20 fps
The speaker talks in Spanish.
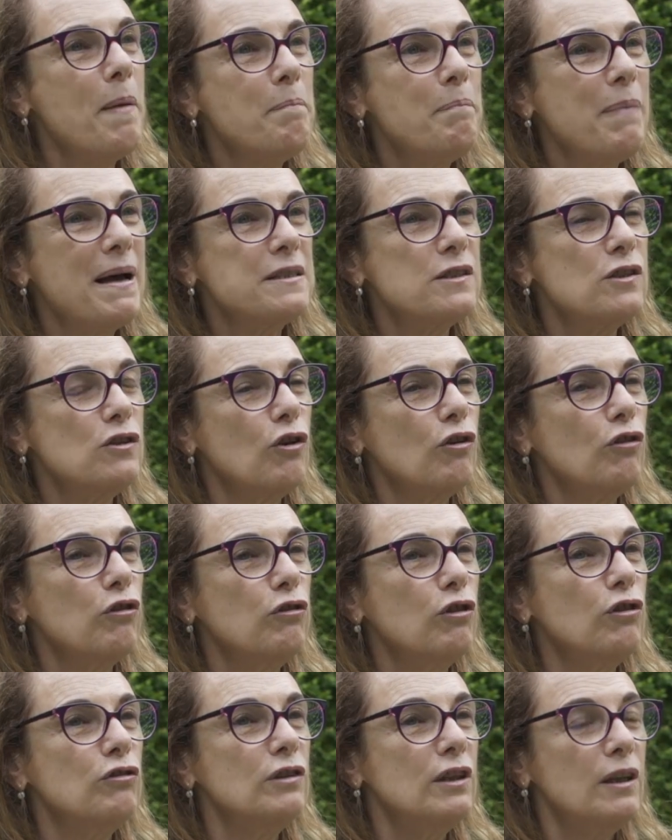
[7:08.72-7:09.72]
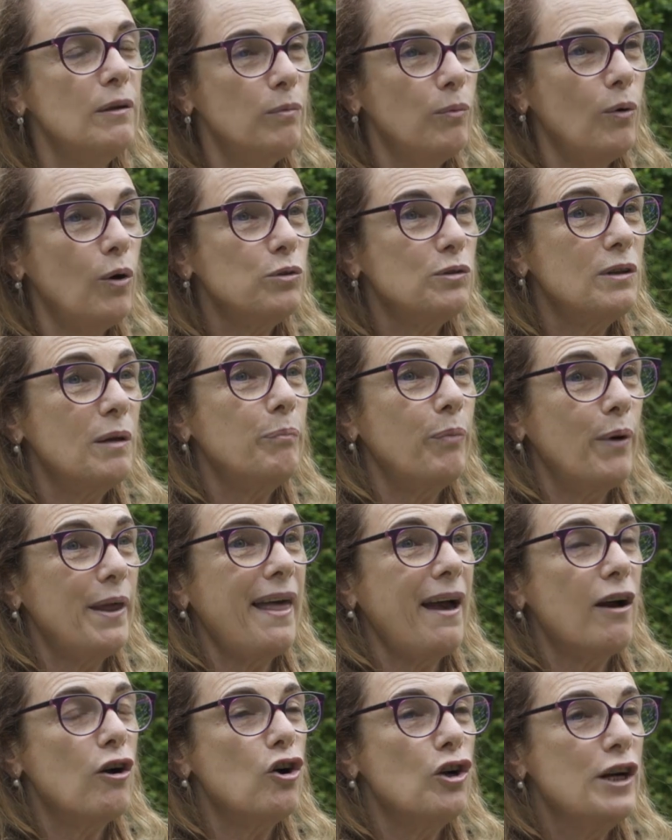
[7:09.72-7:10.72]
espacios donde vos te
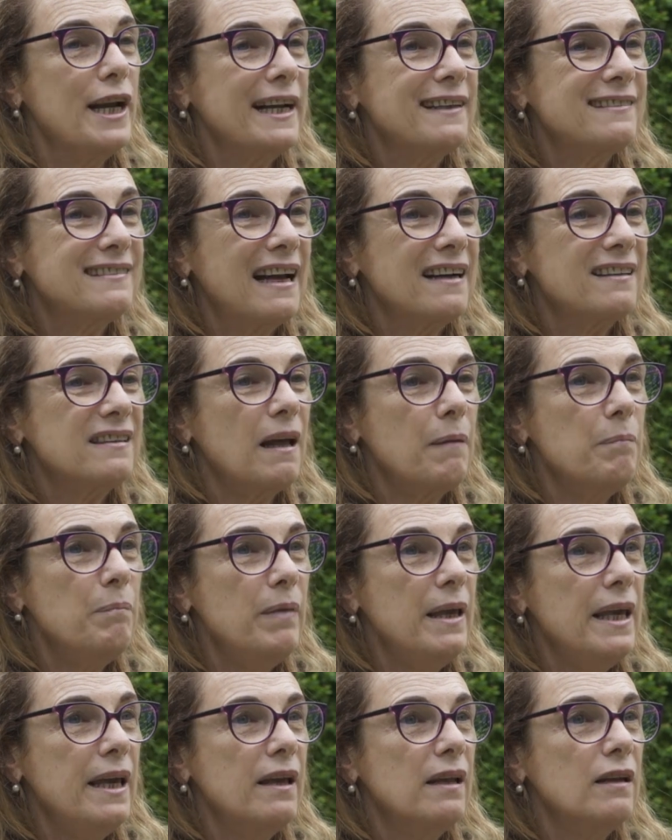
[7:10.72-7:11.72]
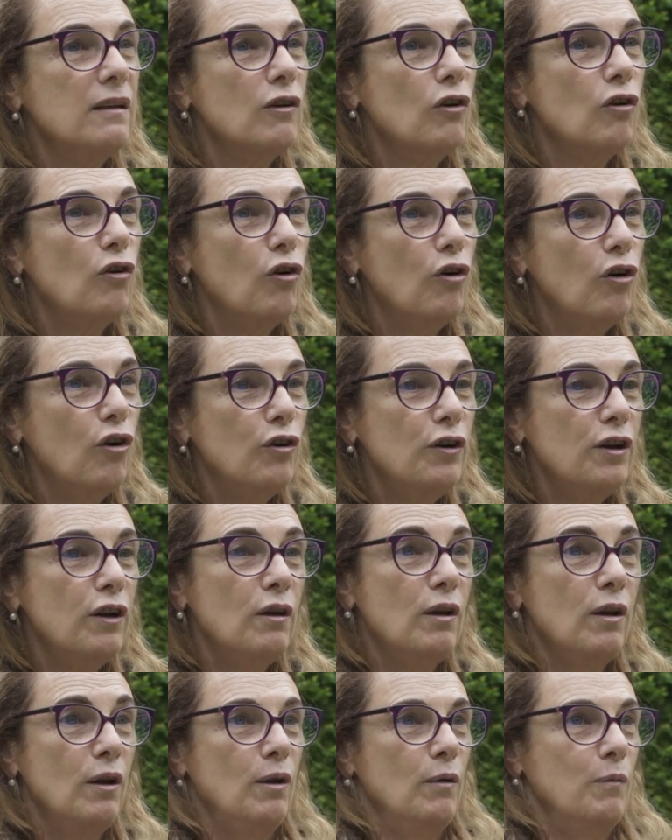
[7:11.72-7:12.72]
puedas conectar también con
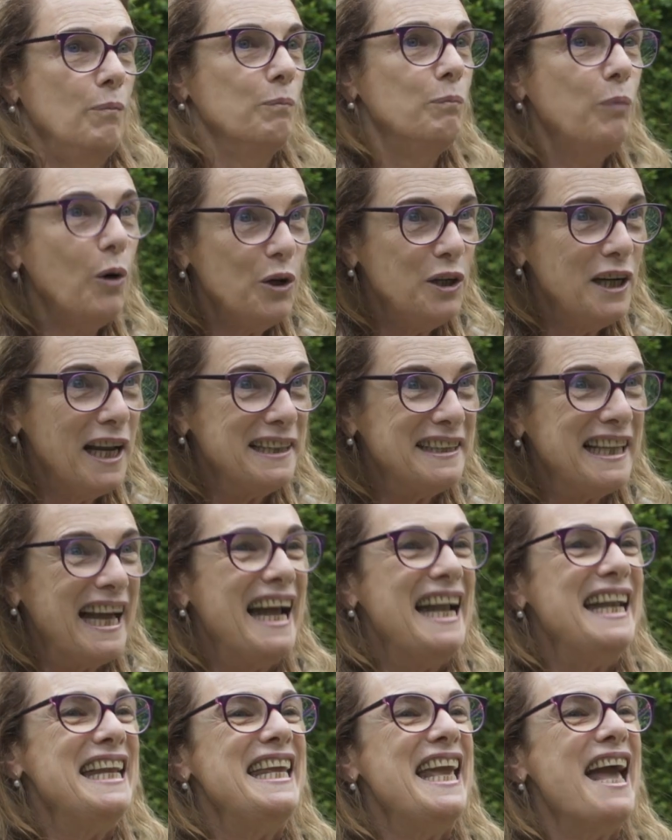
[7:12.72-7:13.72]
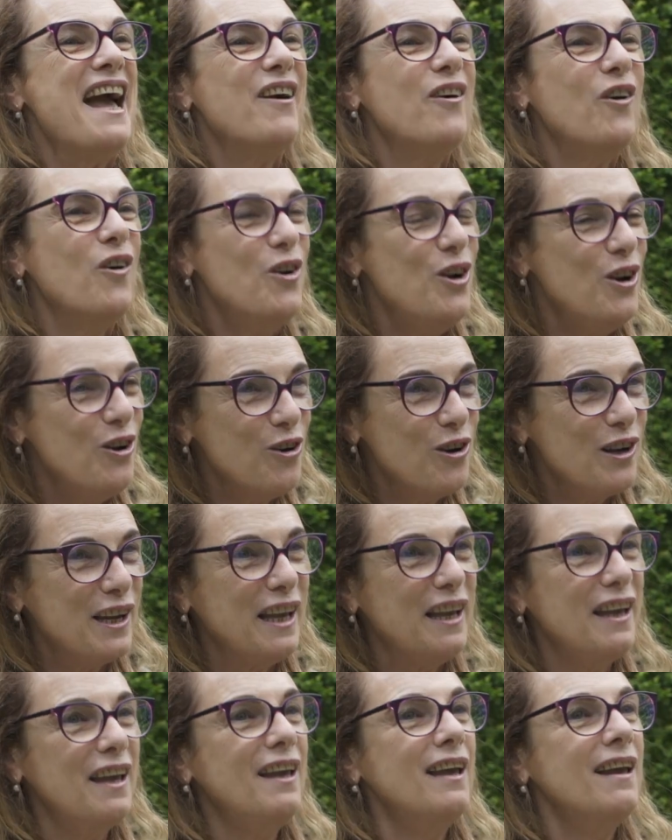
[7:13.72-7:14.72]
vos, Natalia, con lo
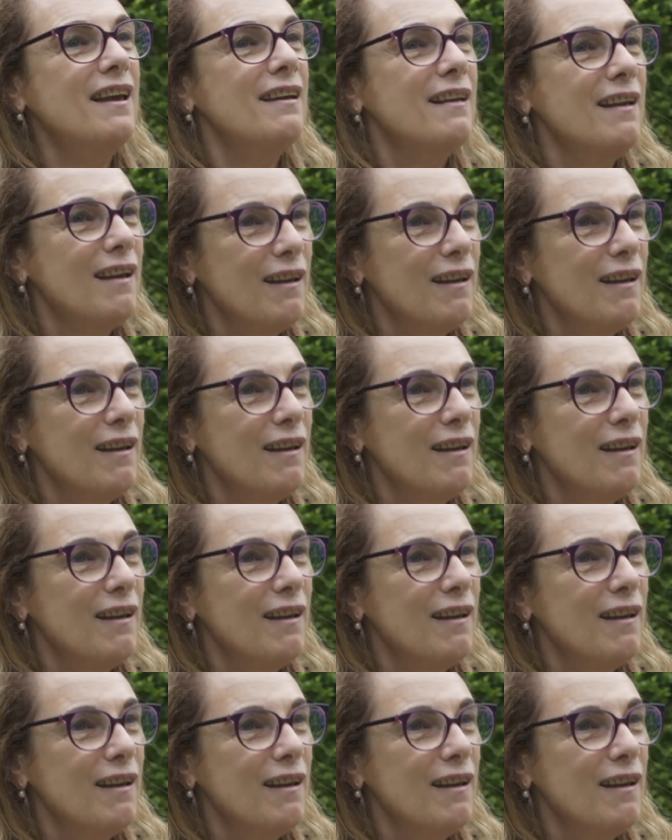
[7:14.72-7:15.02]
que